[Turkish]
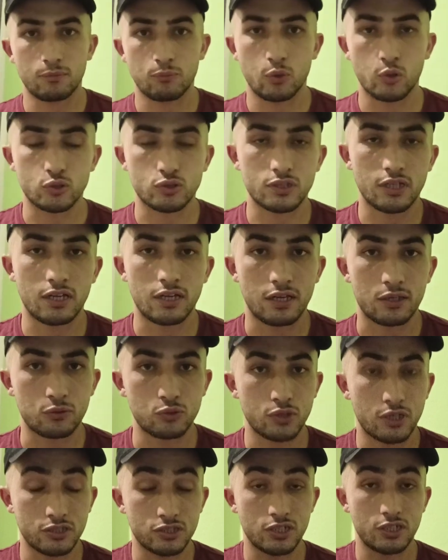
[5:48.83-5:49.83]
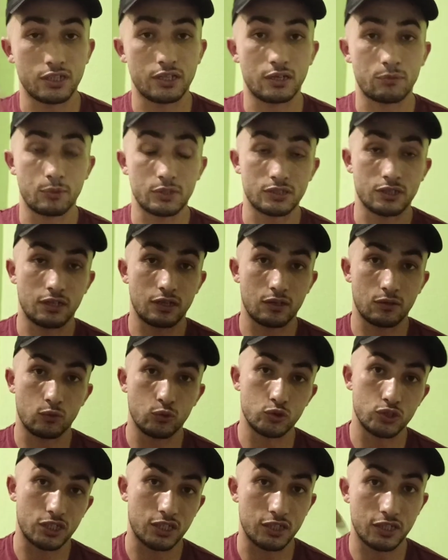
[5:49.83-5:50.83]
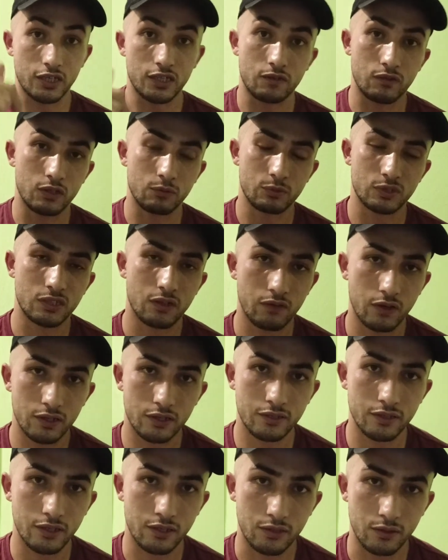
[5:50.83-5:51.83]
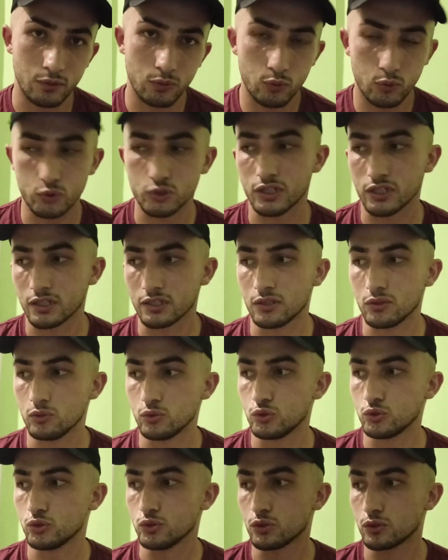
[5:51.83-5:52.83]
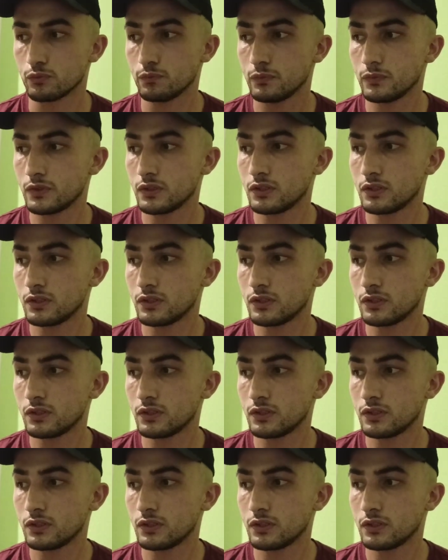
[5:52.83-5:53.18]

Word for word: posterler, güzel şeyler mesela önceki karavanımızda vardı yani o şekilde düşünüyorum.